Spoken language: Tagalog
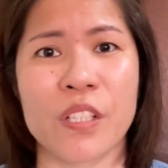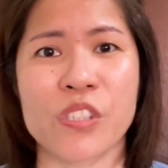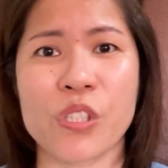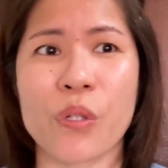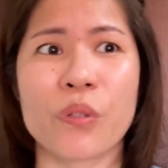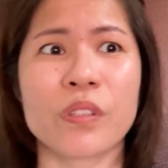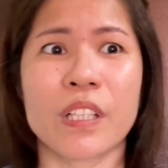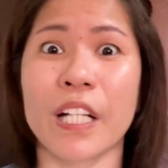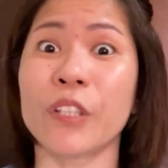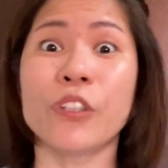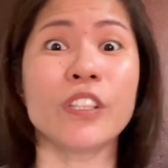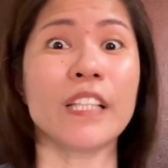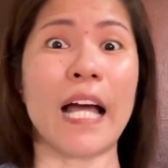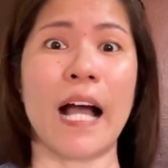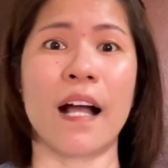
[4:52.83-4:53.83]
So,
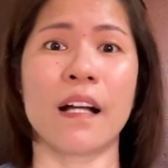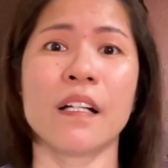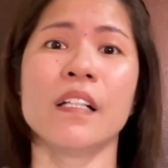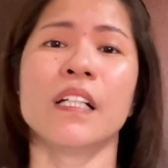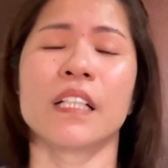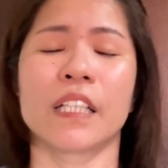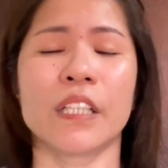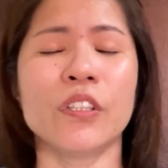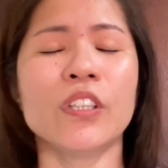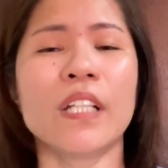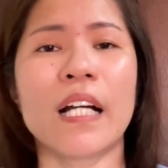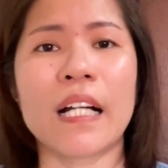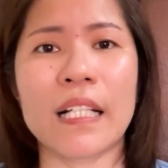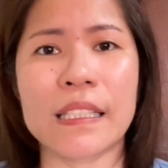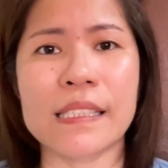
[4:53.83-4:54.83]
ganun lang. Ganun
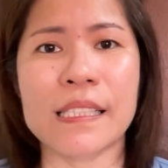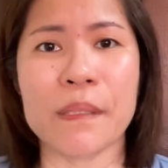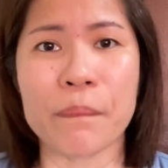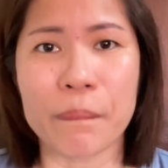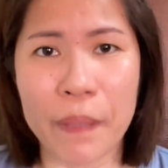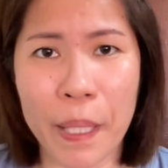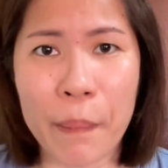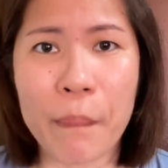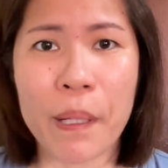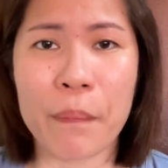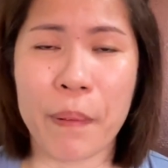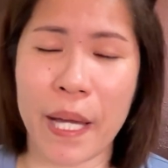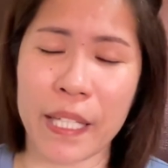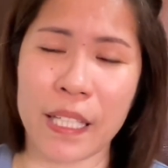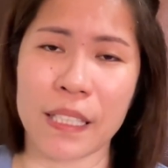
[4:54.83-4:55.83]
lang kasimple
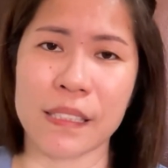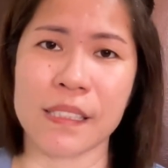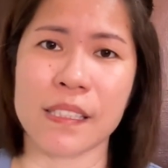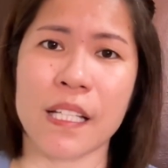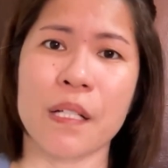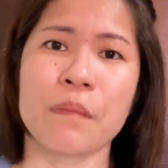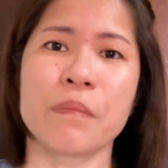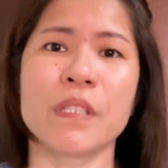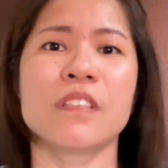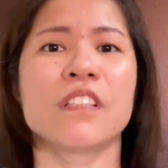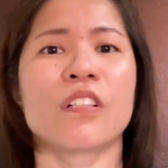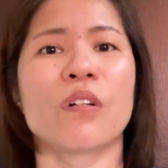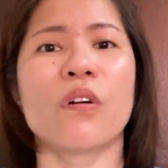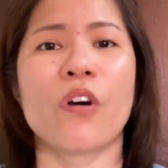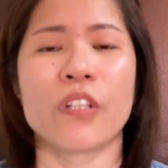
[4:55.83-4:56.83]
magbayad sa
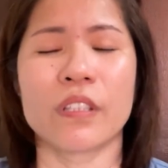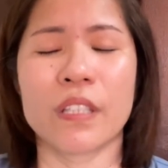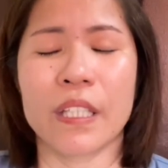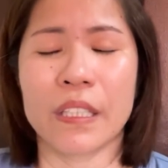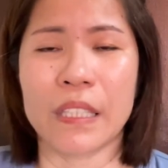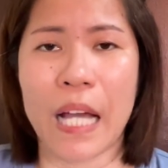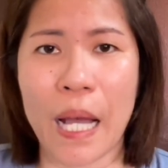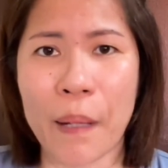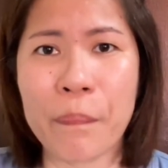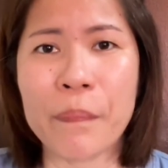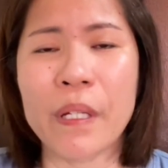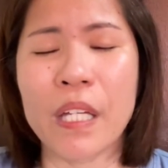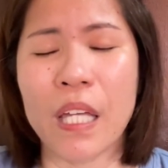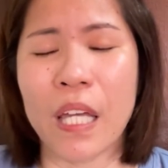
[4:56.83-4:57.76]
BDO online app.